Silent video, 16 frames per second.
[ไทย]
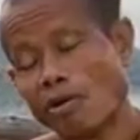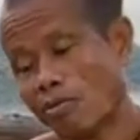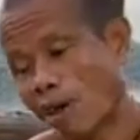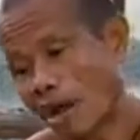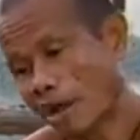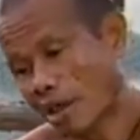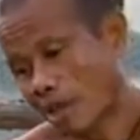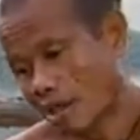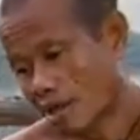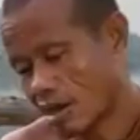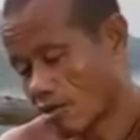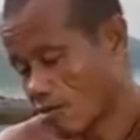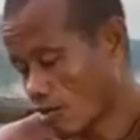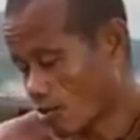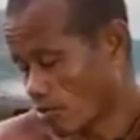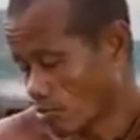คือเป้าหมา
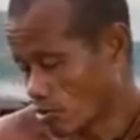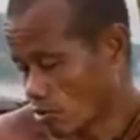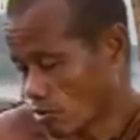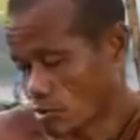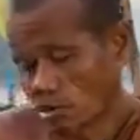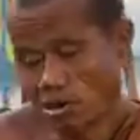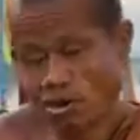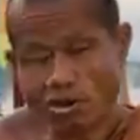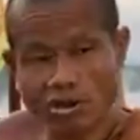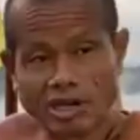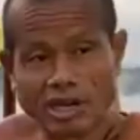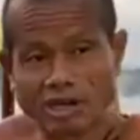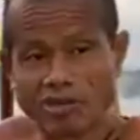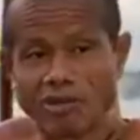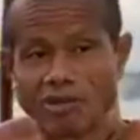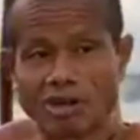ยให้เกิดความสุข
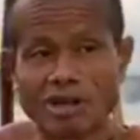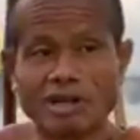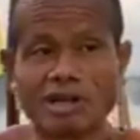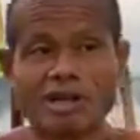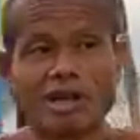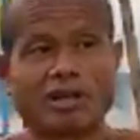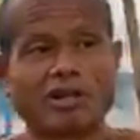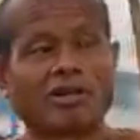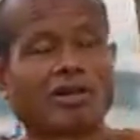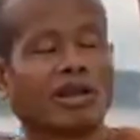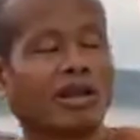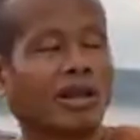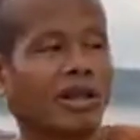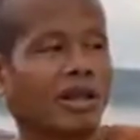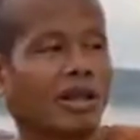นอกนั้นก็คือ